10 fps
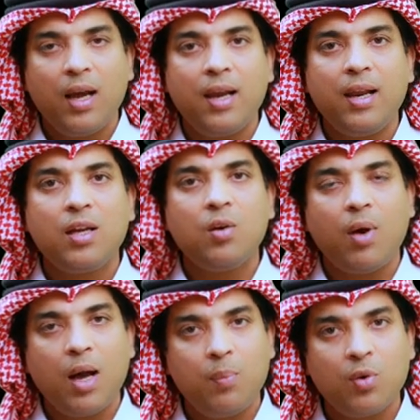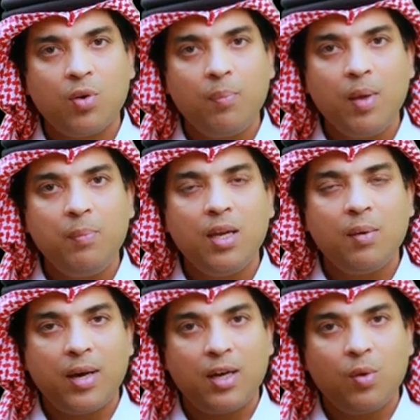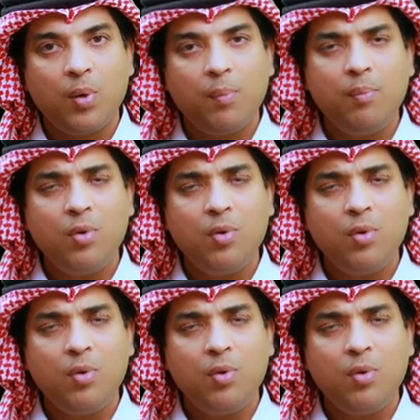अलैकुम आप लोगों पे भी है हमारे ऊपर भी,